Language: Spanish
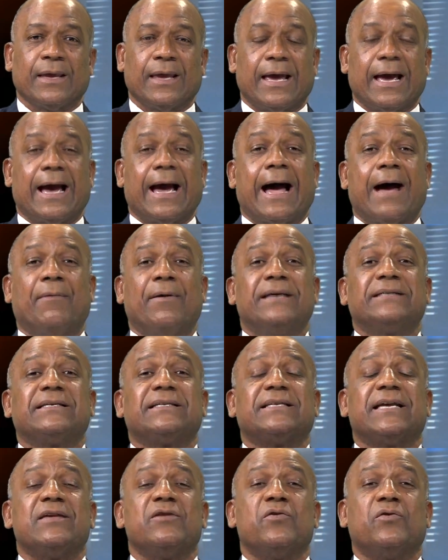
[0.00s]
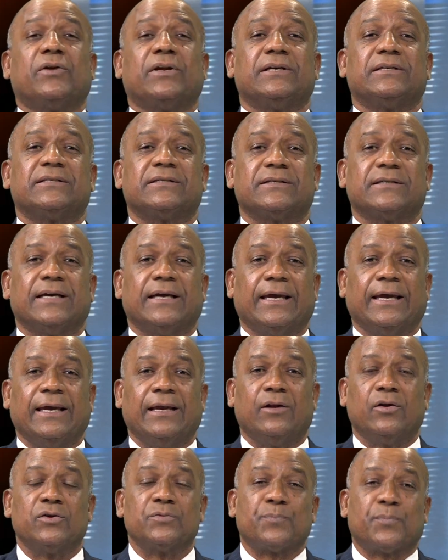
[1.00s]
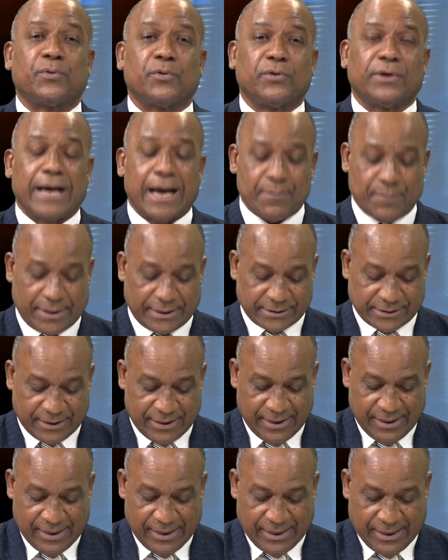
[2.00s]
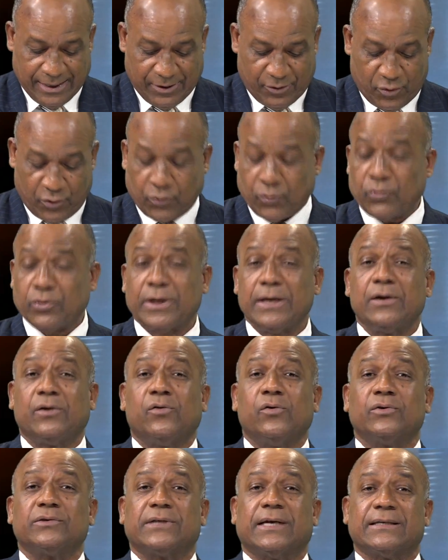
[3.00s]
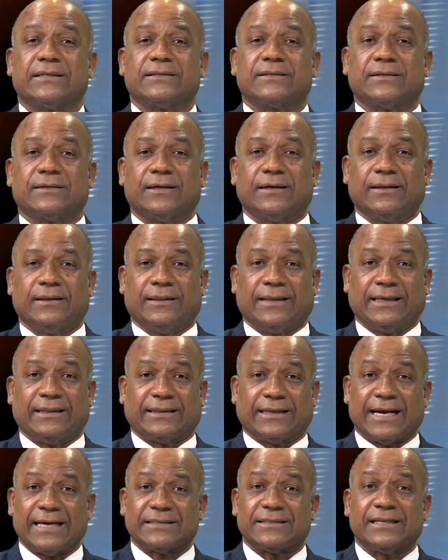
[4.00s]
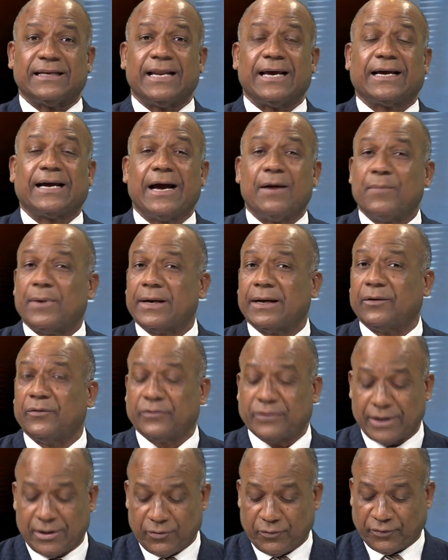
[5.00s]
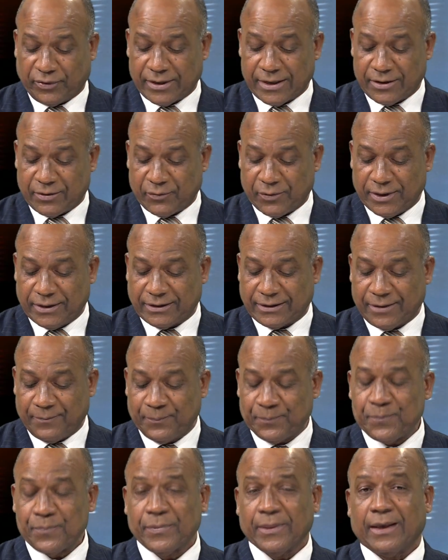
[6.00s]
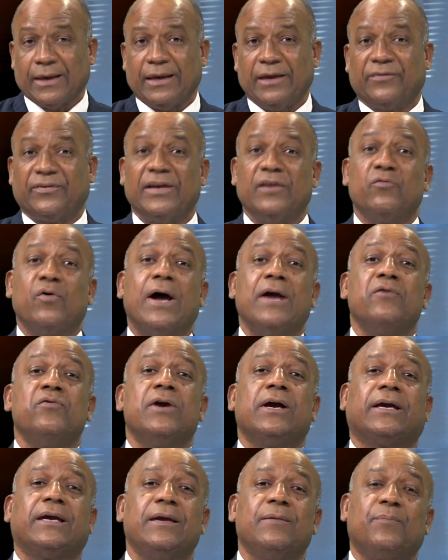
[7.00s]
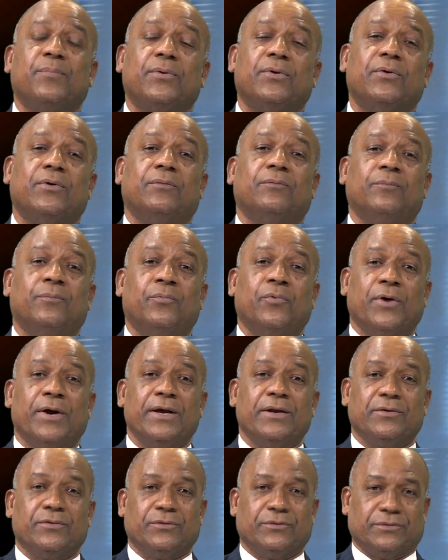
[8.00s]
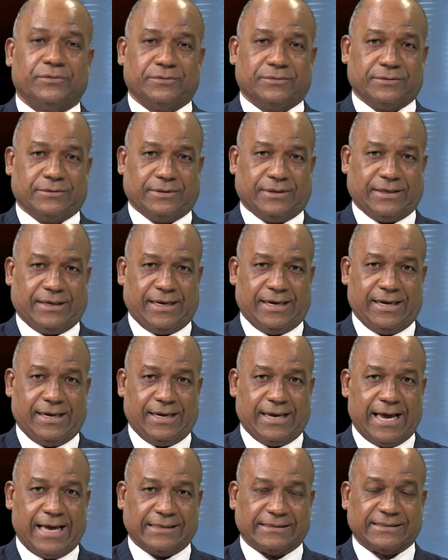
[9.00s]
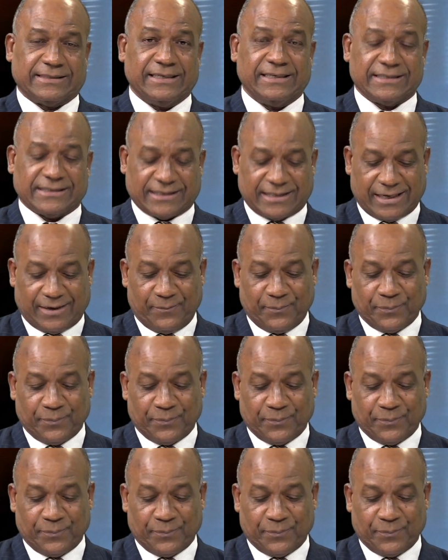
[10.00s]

A veces, señores, en los programas ocurren cosas detrás de la cámara que ustedes no se dan cuenta. Y si no hay un equipo bueno que asista,